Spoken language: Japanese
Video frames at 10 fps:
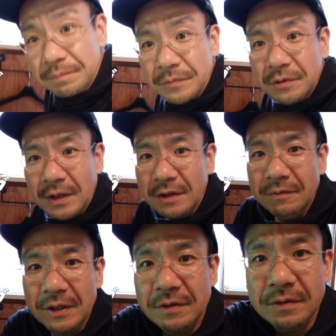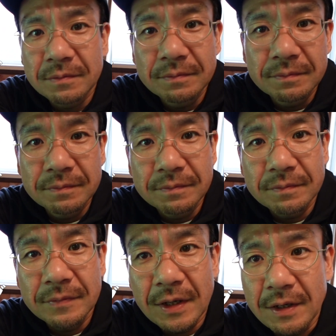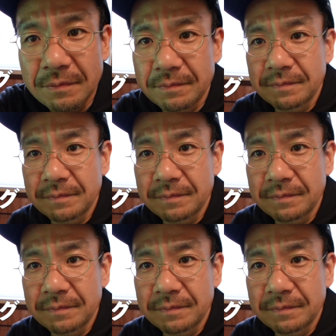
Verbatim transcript: となってますはい